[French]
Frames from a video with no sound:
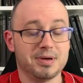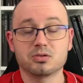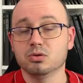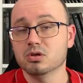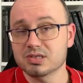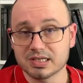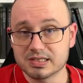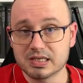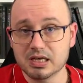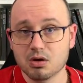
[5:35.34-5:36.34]
Parce que dans ce
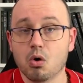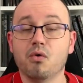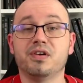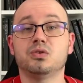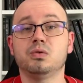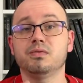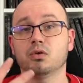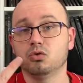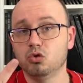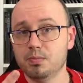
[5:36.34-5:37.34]
récit, on va
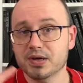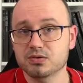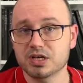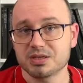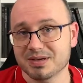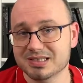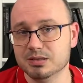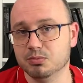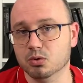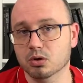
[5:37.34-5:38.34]
suivre deux personnages
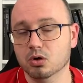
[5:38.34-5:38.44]
principaux.